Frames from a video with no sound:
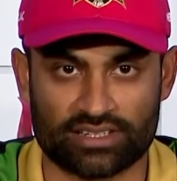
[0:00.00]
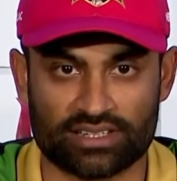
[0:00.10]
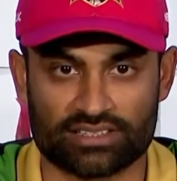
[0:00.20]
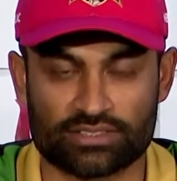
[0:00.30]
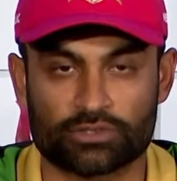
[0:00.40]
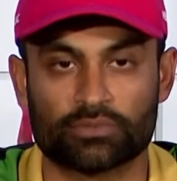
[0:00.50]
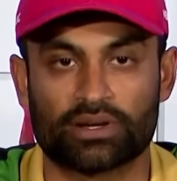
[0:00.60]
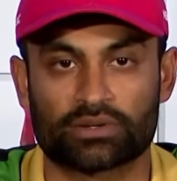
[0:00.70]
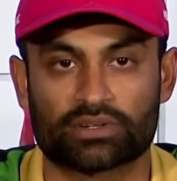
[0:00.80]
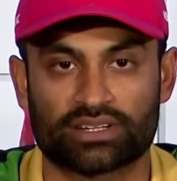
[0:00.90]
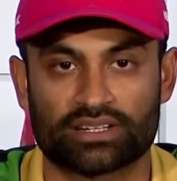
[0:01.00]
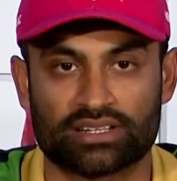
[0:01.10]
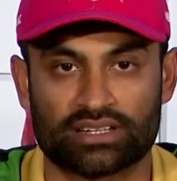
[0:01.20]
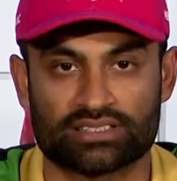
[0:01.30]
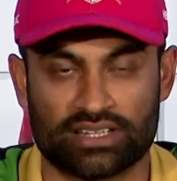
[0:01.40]
এটা না যে খুব ভালো ক্রিকেট
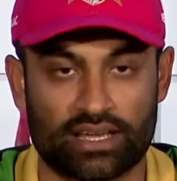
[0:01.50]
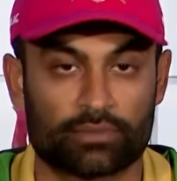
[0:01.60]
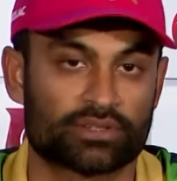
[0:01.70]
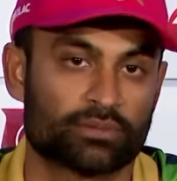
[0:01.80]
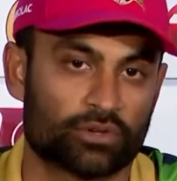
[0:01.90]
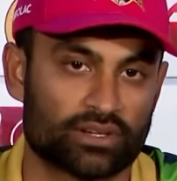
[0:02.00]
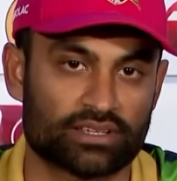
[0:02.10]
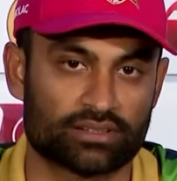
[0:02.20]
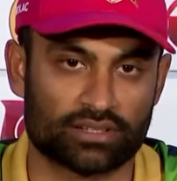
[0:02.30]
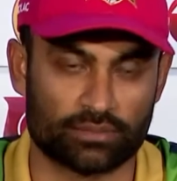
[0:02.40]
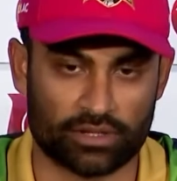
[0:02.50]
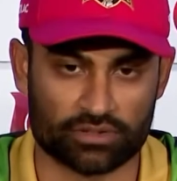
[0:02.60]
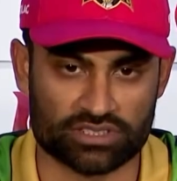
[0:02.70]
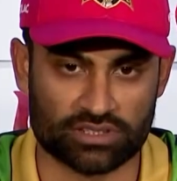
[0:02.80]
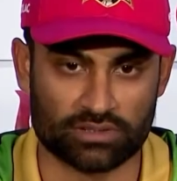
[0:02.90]
খেলেছি হ্যাঁ আমাদের বলিংটা
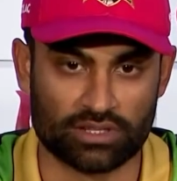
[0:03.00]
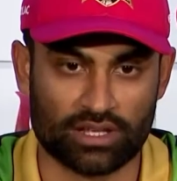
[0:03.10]
ভালো ছিল